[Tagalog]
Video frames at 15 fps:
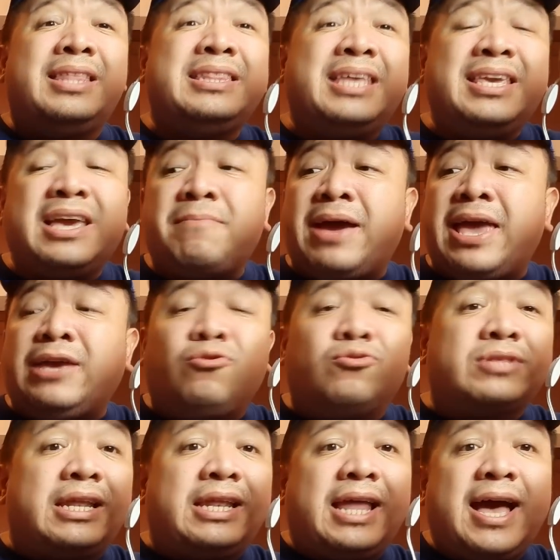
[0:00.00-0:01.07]
Hindi niya
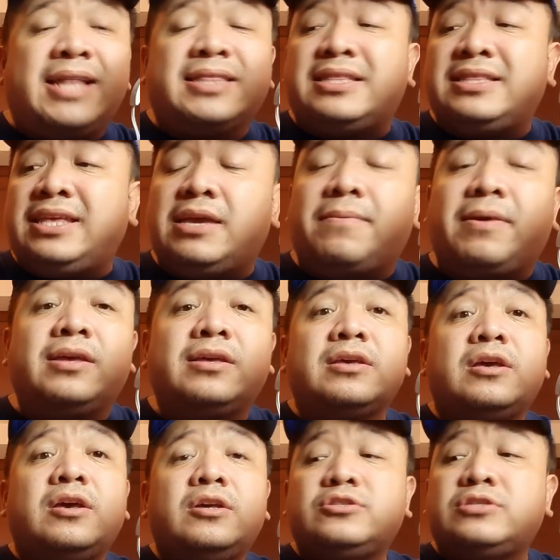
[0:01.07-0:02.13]
maikutan lahat, hindi niya ma-
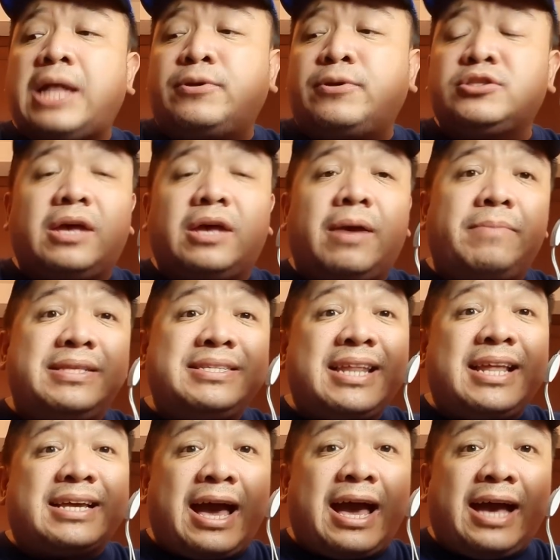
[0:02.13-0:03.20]
tapos uh,
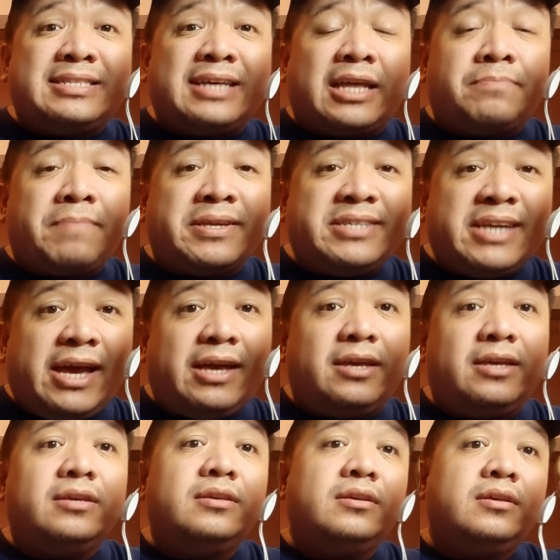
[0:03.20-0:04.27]
minsan nagkakasakit pa
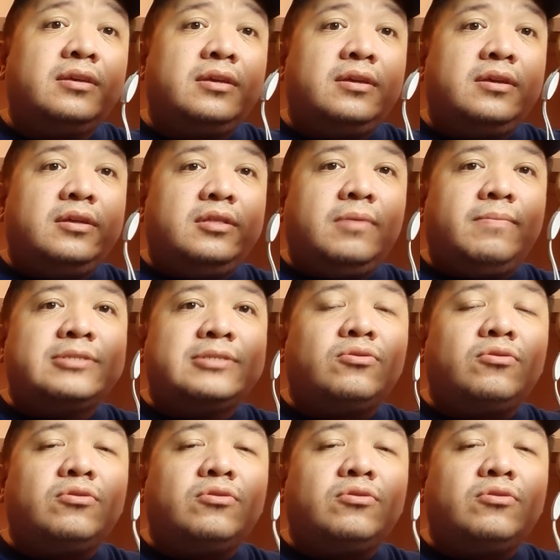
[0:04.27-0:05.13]
siya. 'Di ba?